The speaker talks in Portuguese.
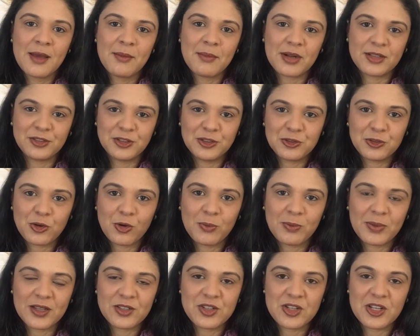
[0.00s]
para a gente
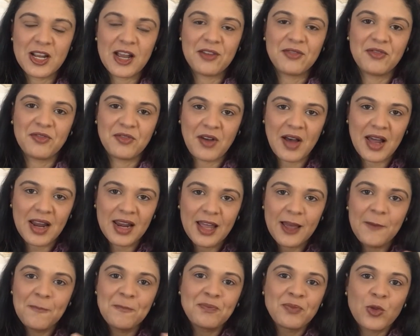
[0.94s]
compartilhar.
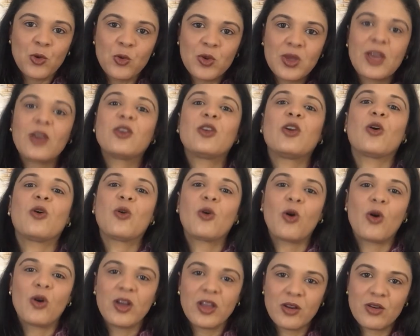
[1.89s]
Fala o que, que
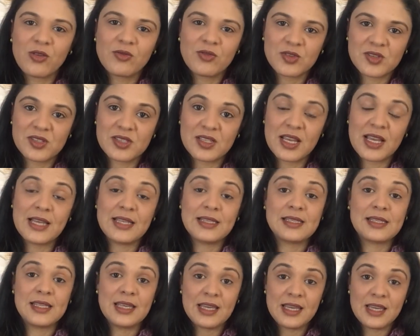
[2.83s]
ocorre com você e
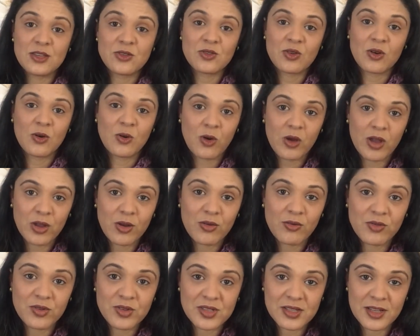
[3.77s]
se isso ocorre
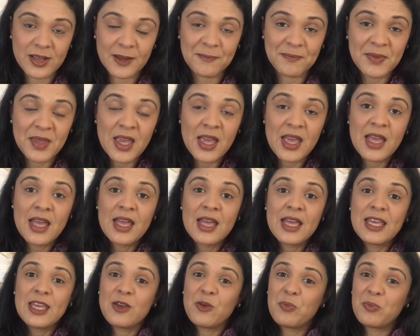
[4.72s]
com você.
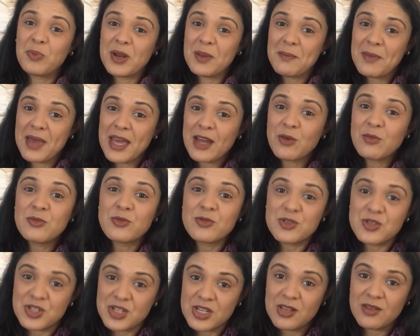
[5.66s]
O primeiro
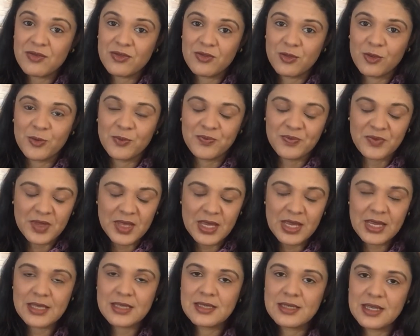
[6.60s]
motivo
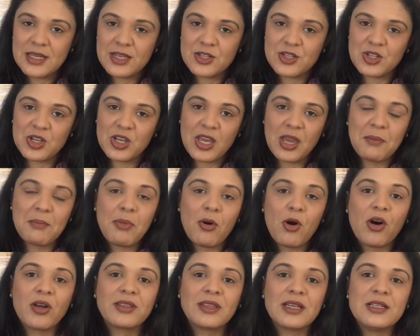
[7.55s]
que existe, que é
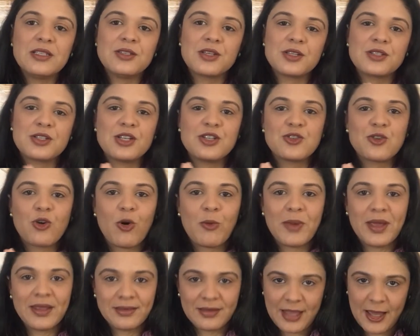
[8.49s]
importante a gente
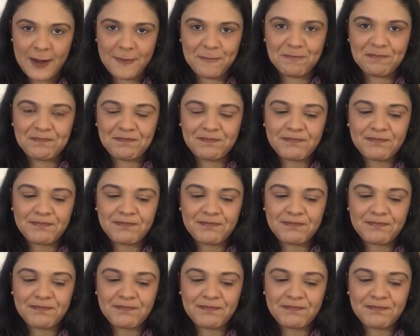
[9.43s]
comentar,